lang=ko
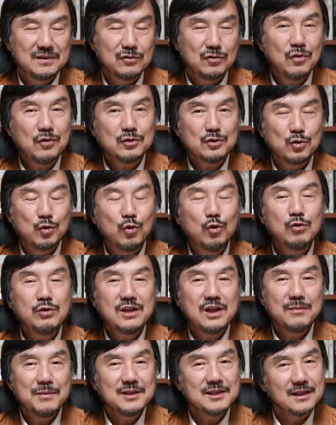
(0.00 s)
꼭 좋을
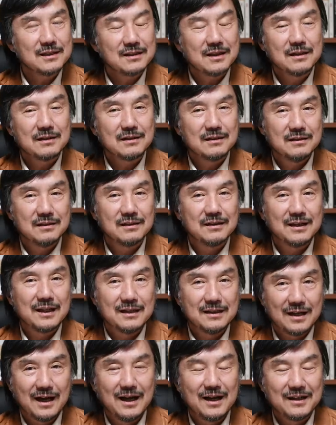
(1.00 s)
때만 샷다를 끊는 건
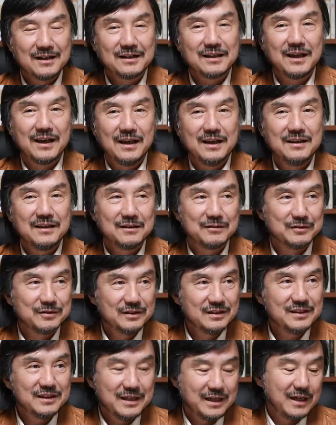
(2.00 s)
아니다. 이렇게
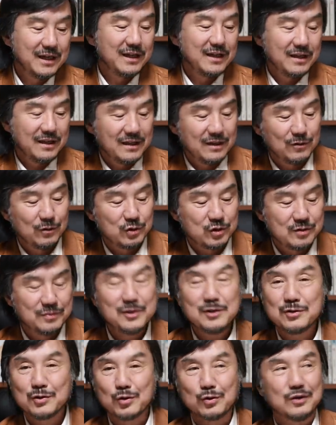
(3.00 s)
여러분 이해해
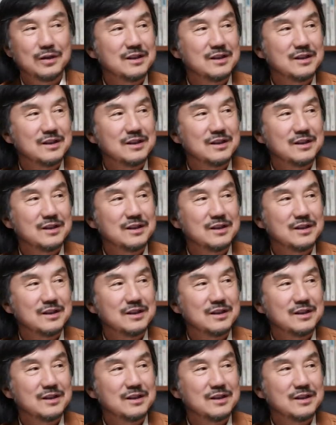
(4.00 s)
놓으시면 좋을 것